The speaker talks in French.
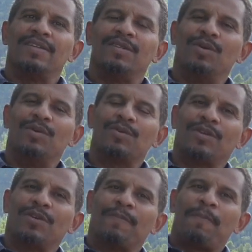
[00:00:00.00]

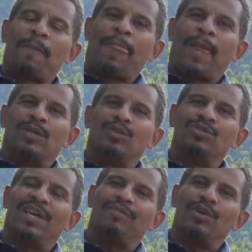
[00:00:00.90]
Donc,
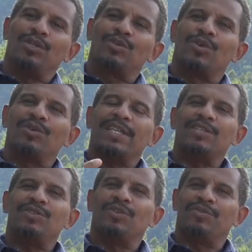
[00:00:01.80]
nous avons une
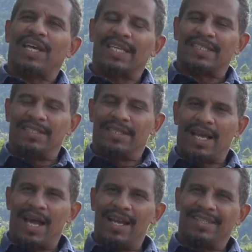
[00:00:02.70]
connexion
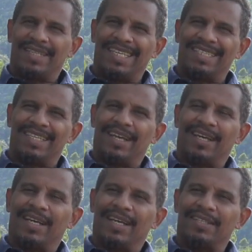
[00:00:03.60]
verticale qui est
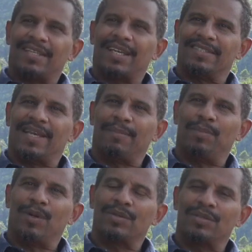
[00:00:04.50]
très très
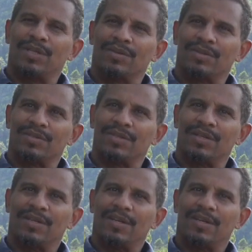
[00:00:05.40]
importante.